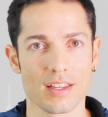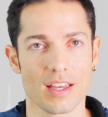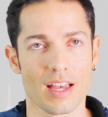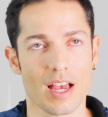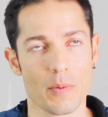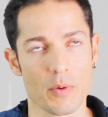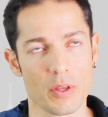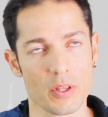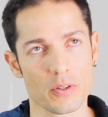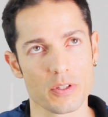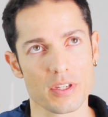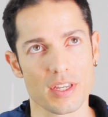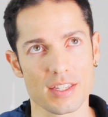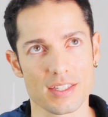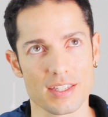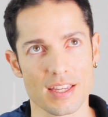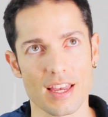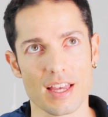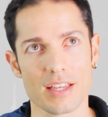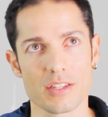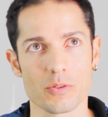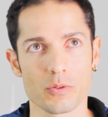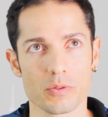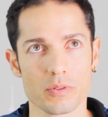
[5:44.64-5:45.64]
a menos que
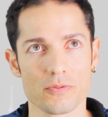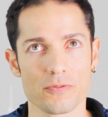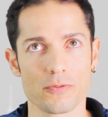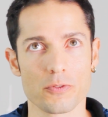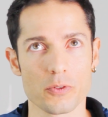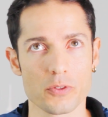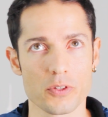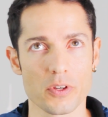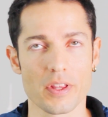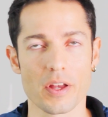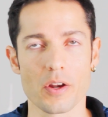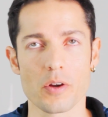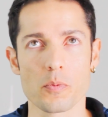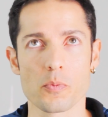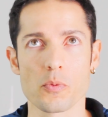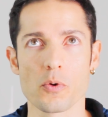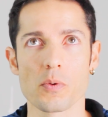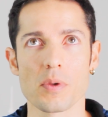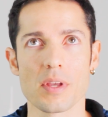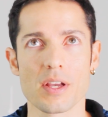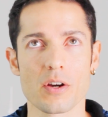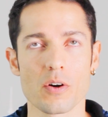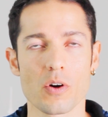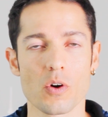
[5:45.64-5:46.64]
seas un funcionario
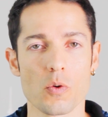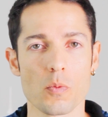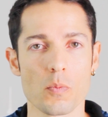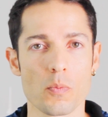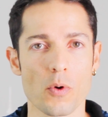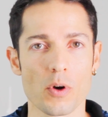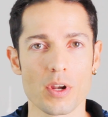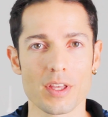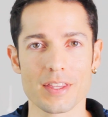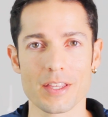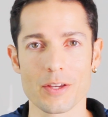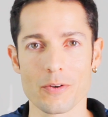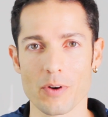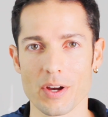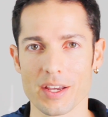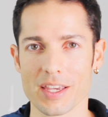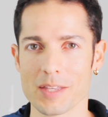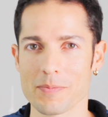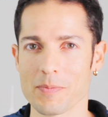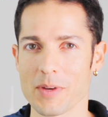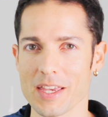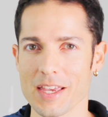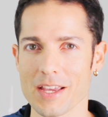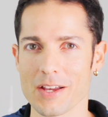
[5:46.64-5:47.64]
público o un político
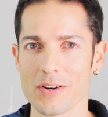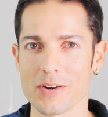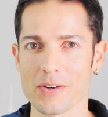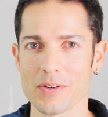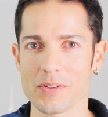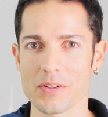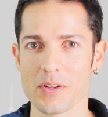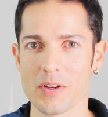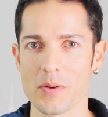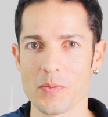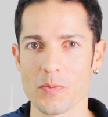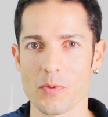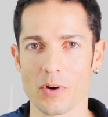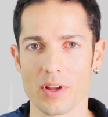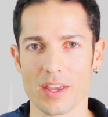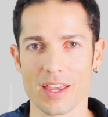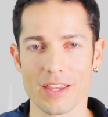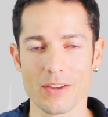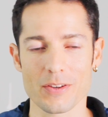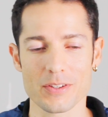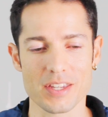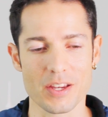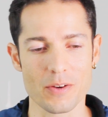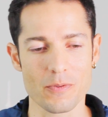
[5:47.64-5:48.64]
aquí en México, porque
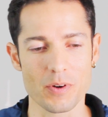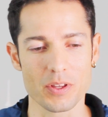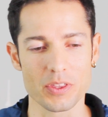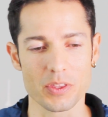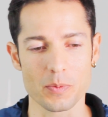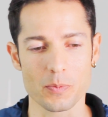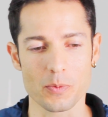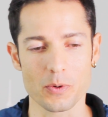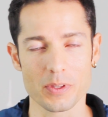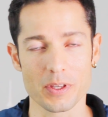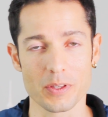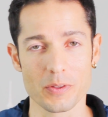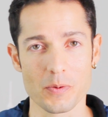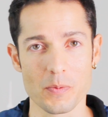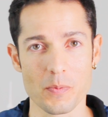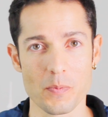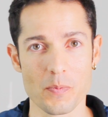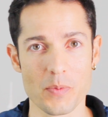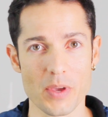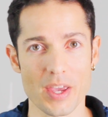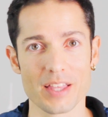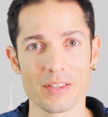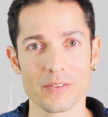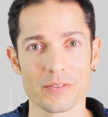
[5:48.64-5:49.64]
ellos en cuanto ponen un
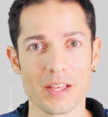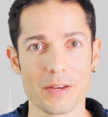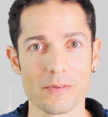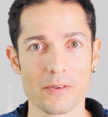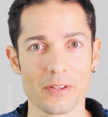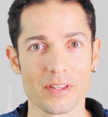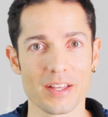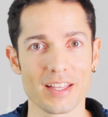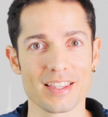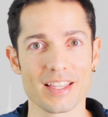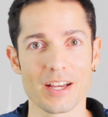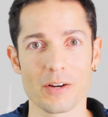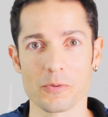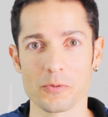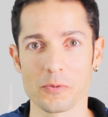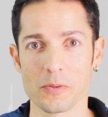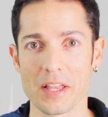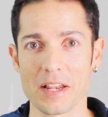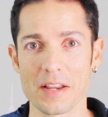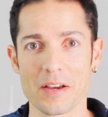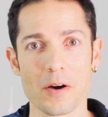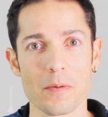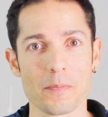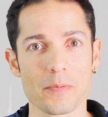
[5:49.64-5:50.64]
pie en una avioneta o
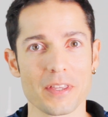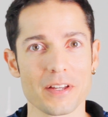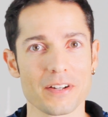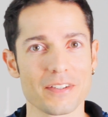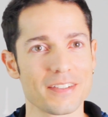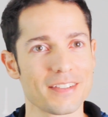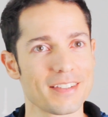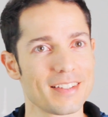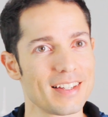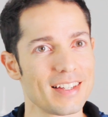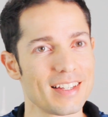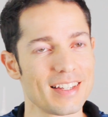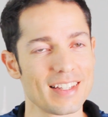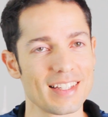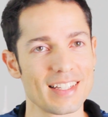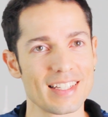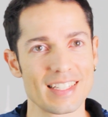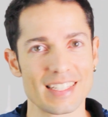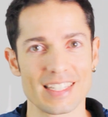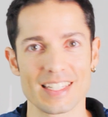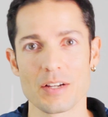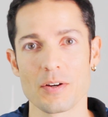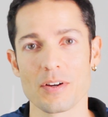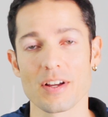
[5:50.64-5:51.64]
un helicóptero,
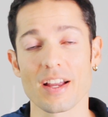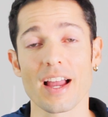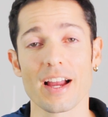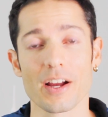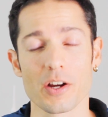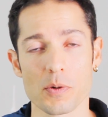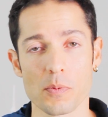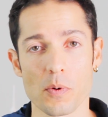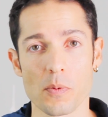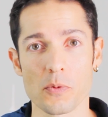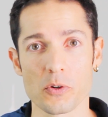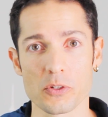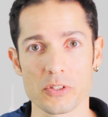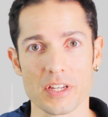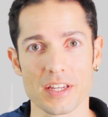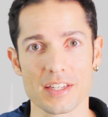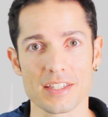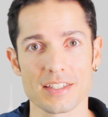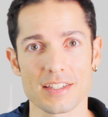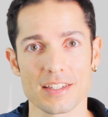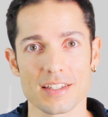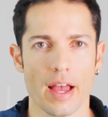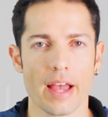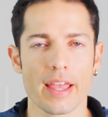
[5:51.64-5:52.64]
caen como
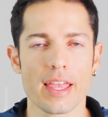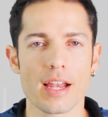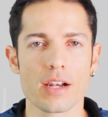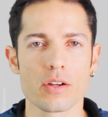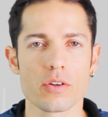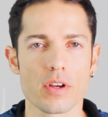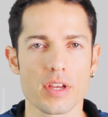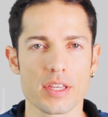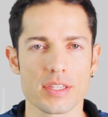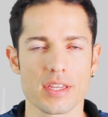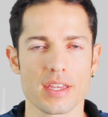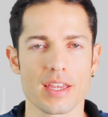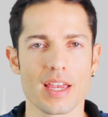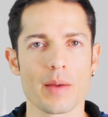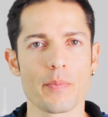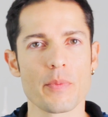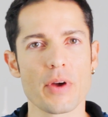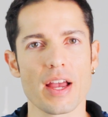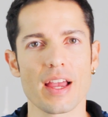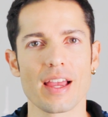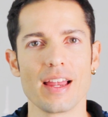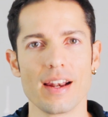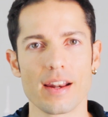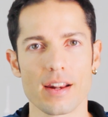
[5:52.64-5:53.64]
moscas. Hay algo que se
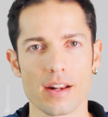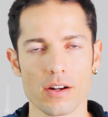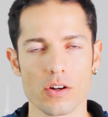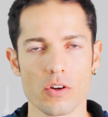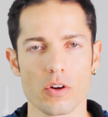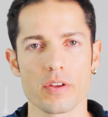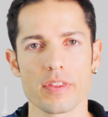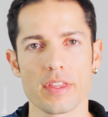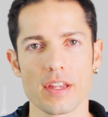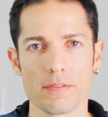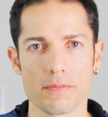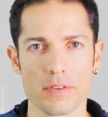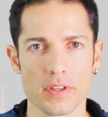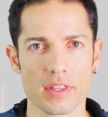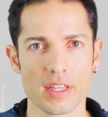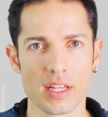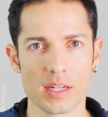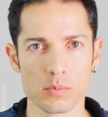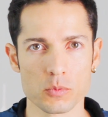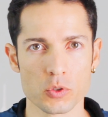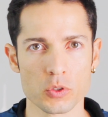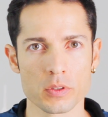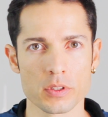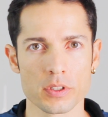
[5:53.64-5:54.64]
llama el reloj del fin
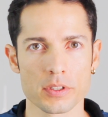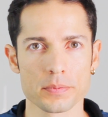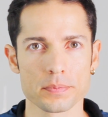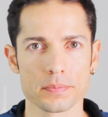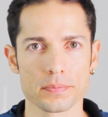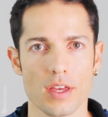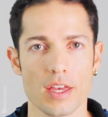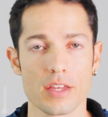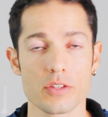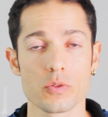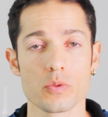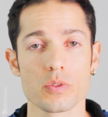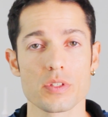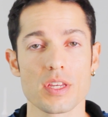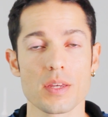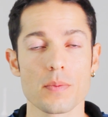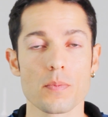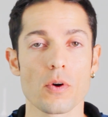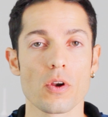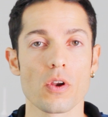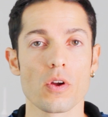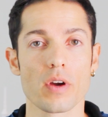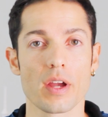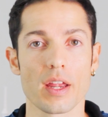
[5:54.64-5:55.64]
del mundo. Es un
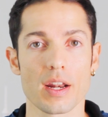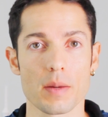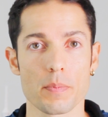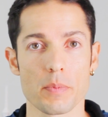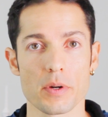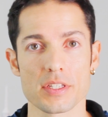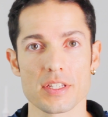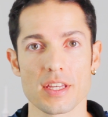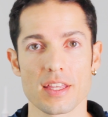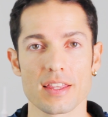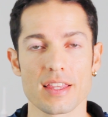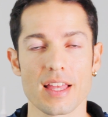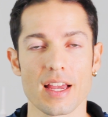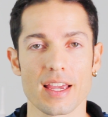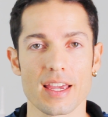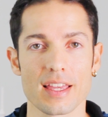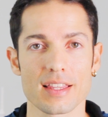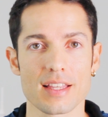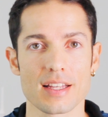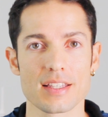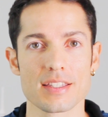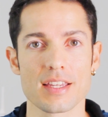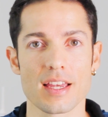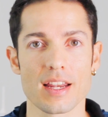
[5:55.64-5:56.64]
símbolo que representa
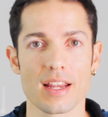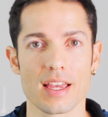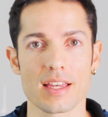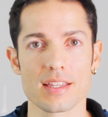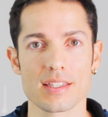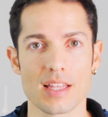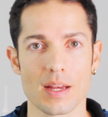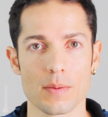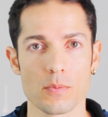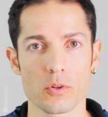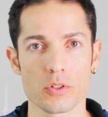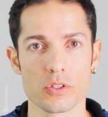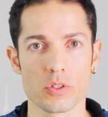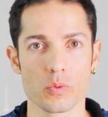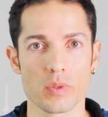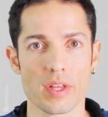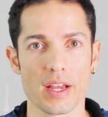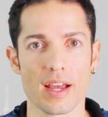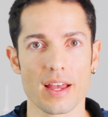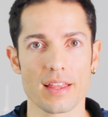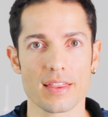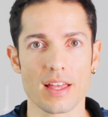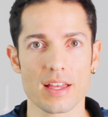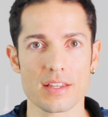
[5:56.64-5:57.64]
qué tan cerca estamos de
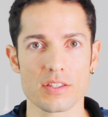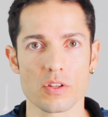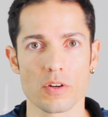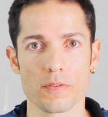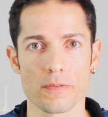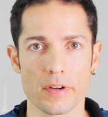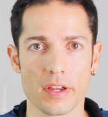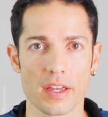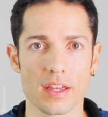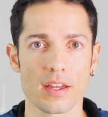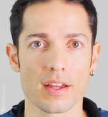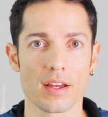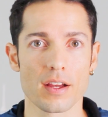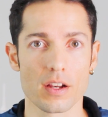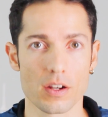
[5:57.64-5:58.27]
una catástrofe